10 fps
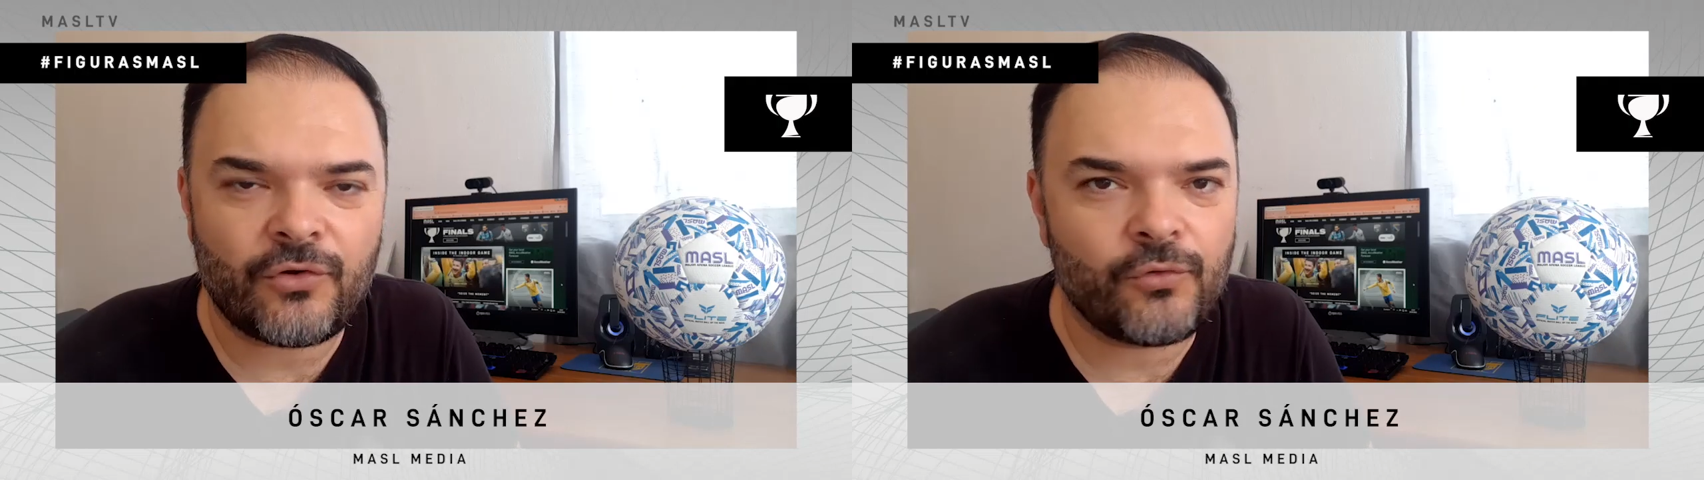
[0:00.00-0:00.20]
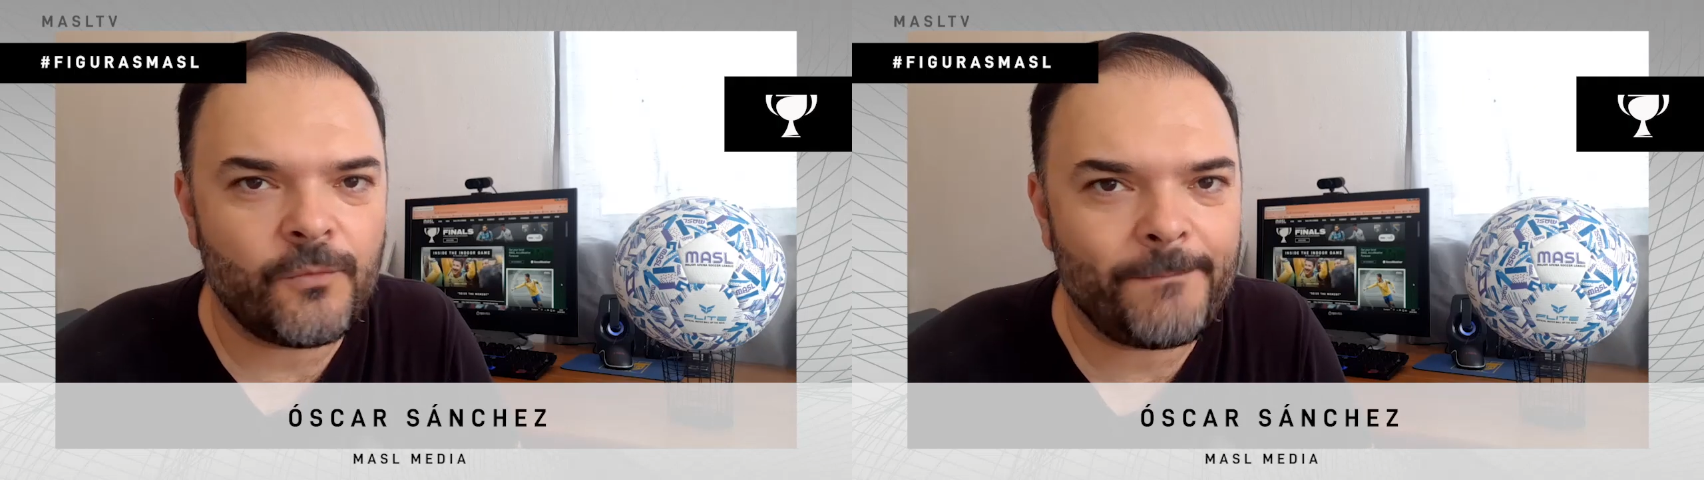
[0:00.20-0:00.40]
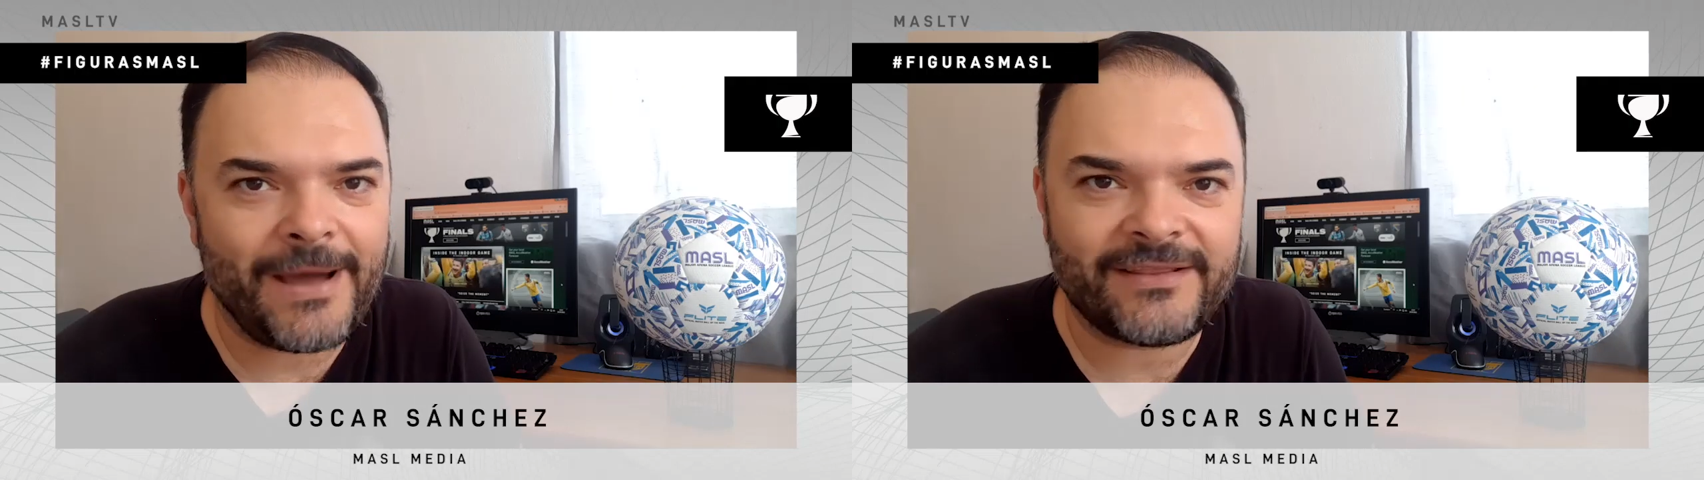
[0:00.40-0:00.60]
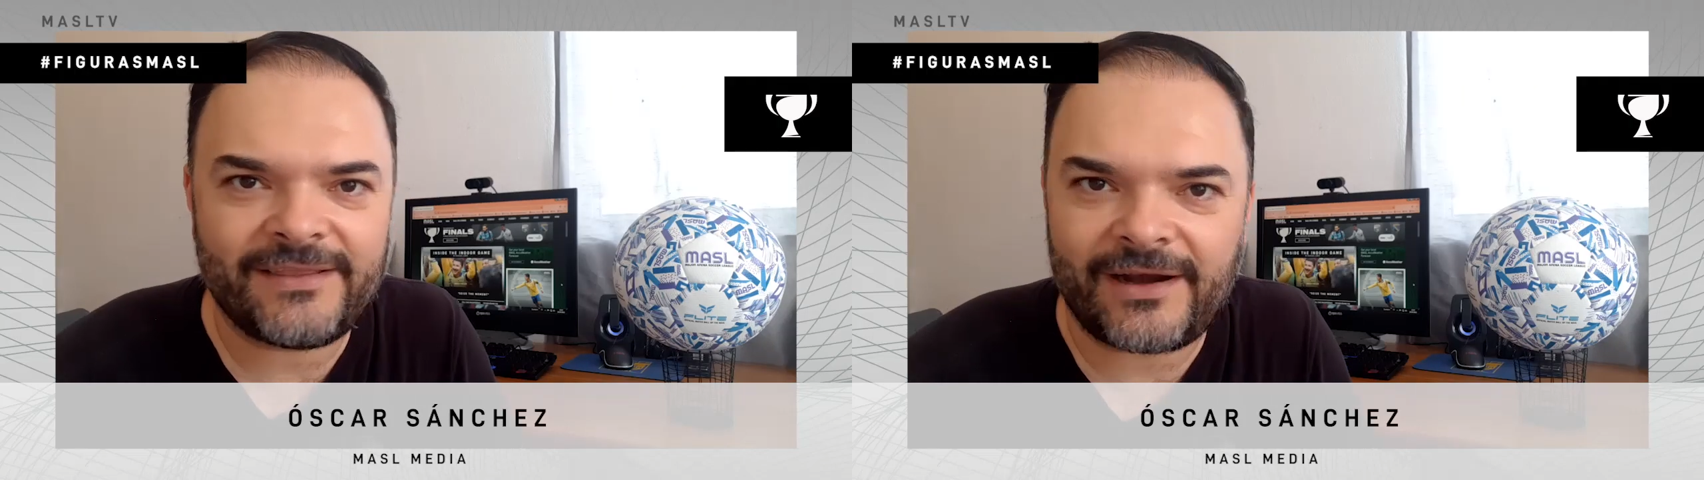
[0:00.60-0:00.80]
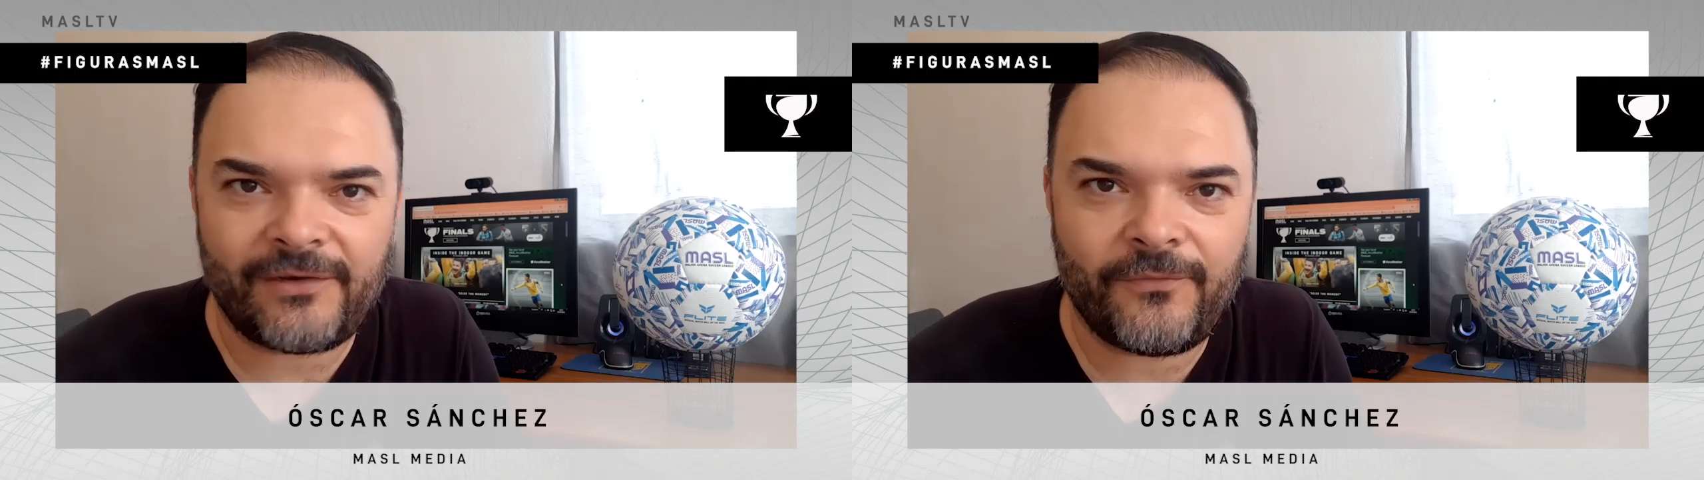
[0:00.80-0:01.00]
con un par
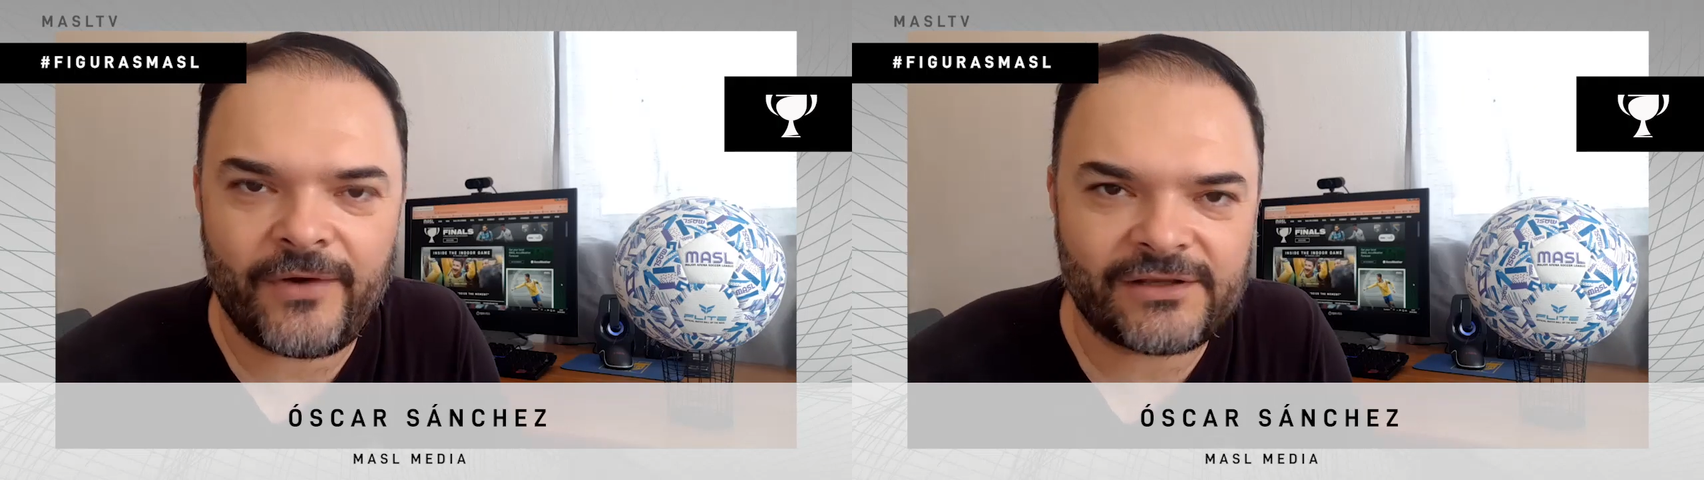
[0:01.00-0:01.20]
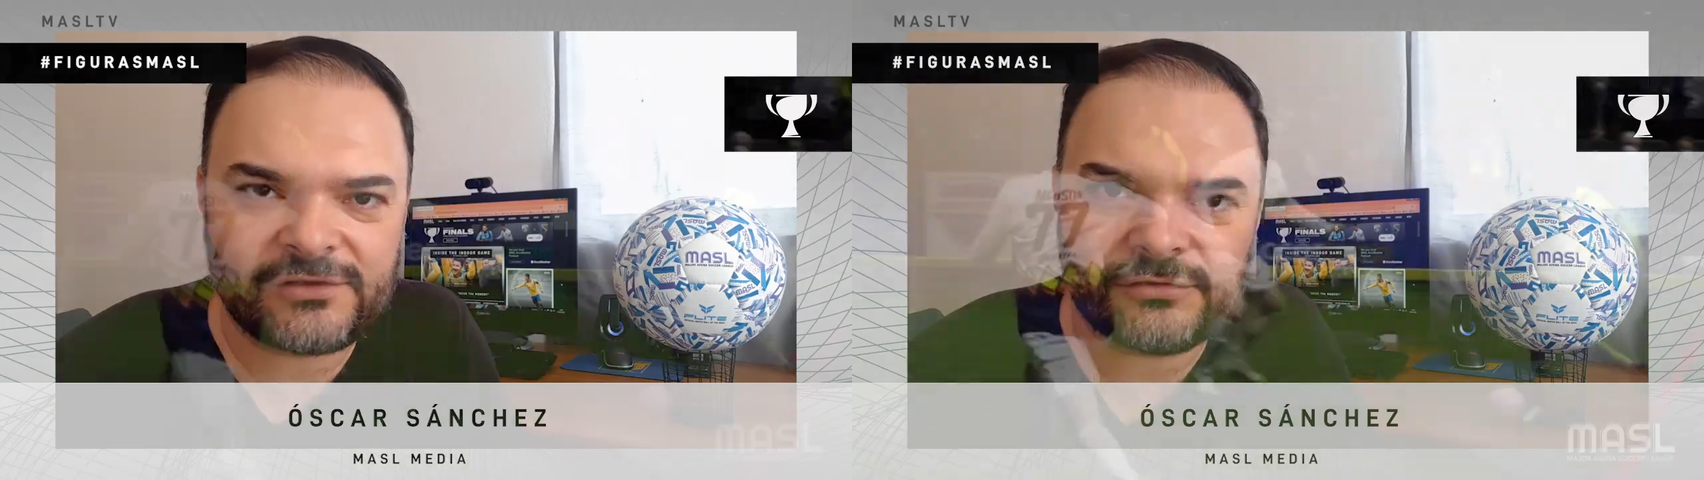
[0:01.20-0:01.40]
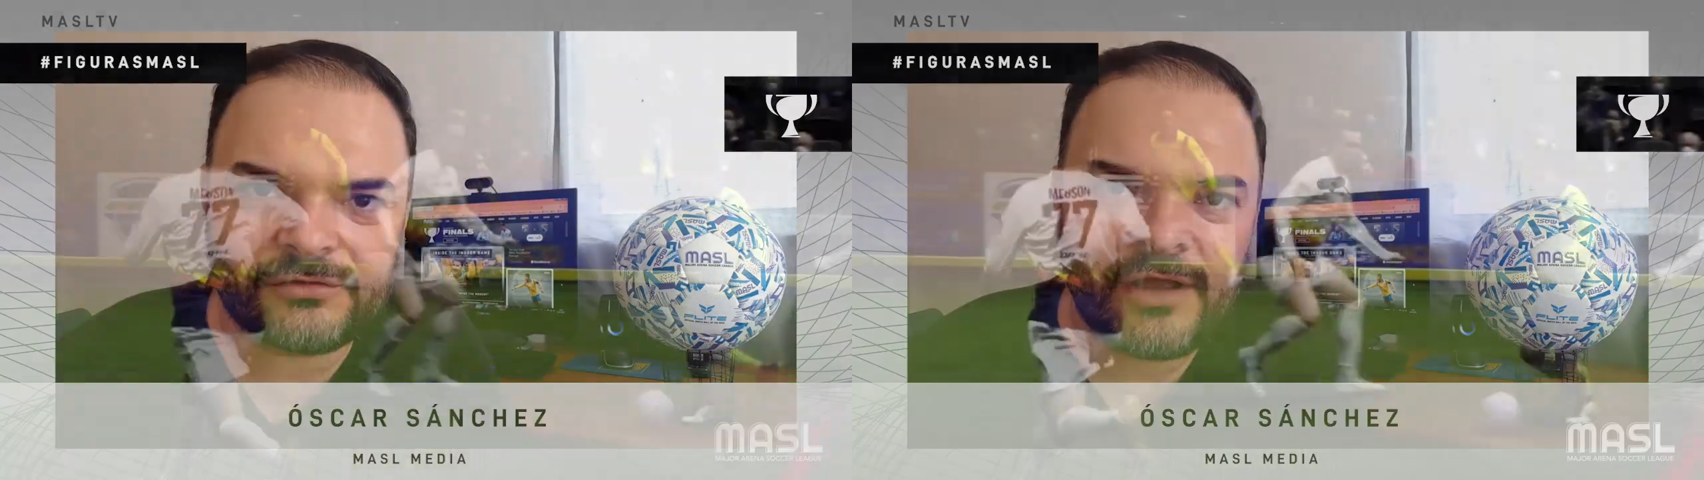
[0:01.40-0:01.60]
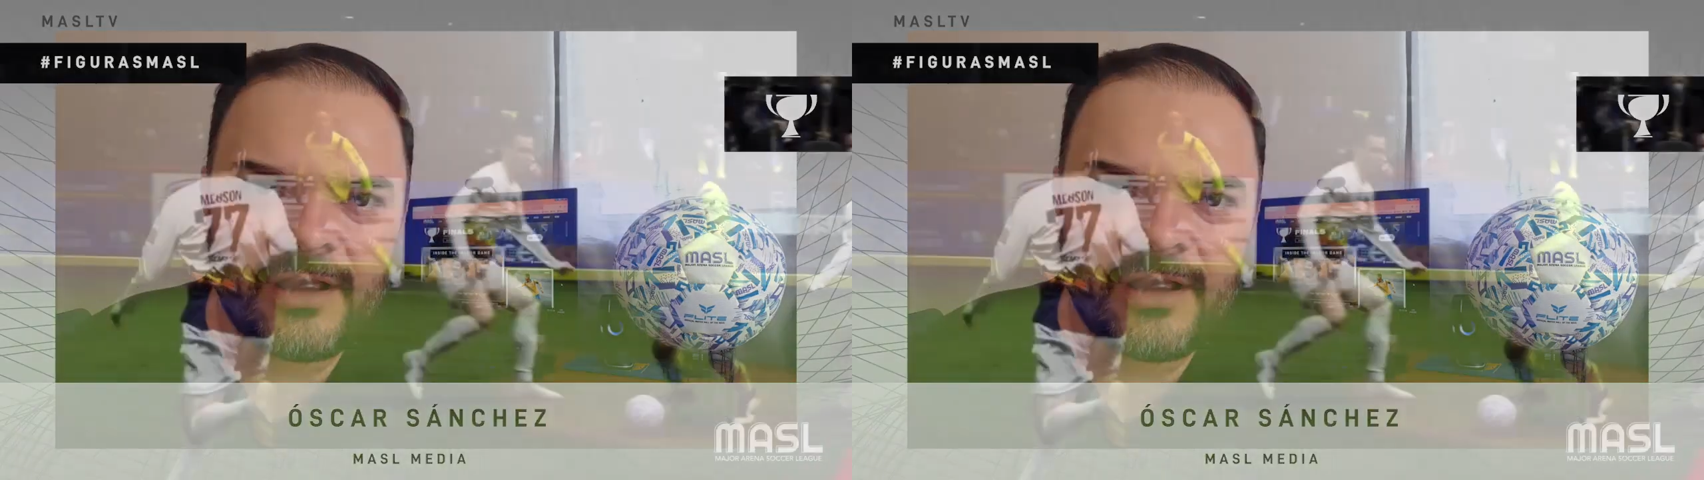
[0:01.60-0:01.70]
de refuerzos